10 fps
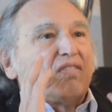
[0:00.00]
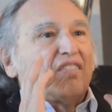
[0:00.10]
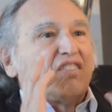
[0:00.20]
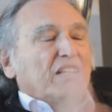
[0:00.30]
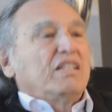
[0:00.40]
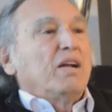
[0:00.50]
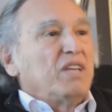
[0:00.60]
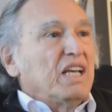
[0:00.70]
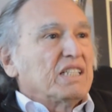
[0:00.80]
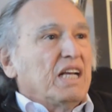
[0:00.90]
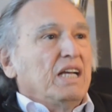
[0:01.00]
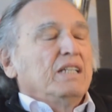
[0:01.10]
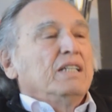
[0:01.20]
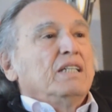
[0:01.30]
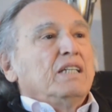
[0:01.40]
se atraviesa
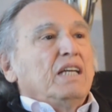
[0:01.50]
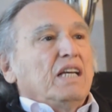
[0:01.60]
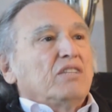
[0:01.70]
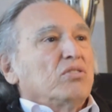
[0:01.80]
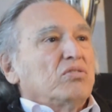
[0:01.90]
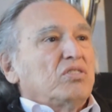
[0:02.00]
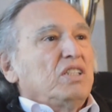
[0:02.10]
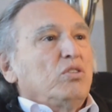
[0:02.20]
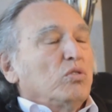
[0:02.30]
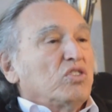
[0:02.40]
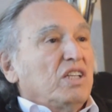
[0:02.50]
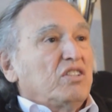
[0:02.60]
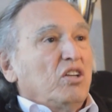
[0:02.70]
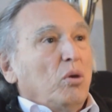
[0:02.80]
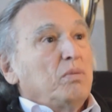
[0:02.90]
esos 5 o 6
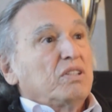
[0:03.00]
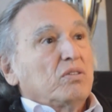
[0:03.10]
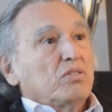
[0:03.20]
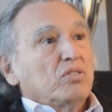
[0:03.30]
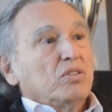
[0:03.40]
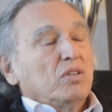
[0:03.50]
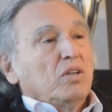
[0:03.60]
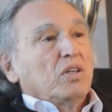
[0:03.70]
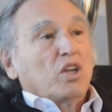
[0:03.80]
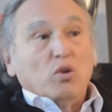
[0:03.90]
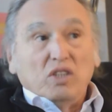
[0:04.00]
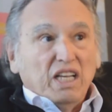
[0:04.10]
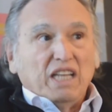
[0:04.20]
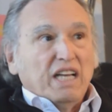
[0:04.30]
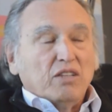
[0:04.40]
kilómetros, que hoy
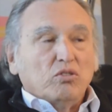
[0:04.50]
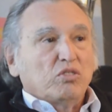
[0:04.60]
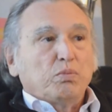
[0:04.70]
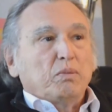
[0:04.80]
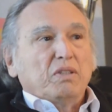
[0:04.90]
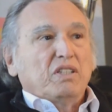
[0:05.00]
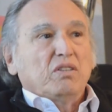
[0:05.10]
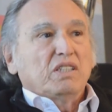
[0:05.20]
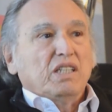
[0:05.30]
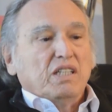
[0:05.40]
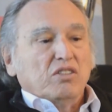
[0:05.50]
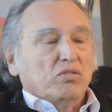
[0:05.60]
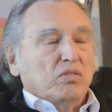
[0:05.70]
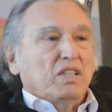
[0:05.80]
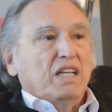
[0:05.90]
día ya no es permitido hacer
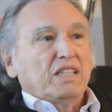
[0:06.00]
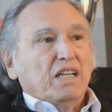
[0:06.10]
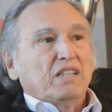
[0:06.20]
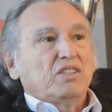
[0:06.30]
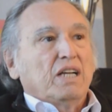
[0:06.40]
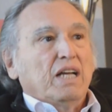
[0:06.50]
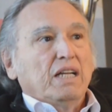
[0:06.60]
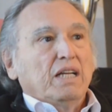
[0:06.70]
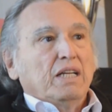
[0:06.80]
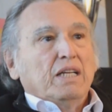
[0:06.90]
eso, ya tiene la chicana,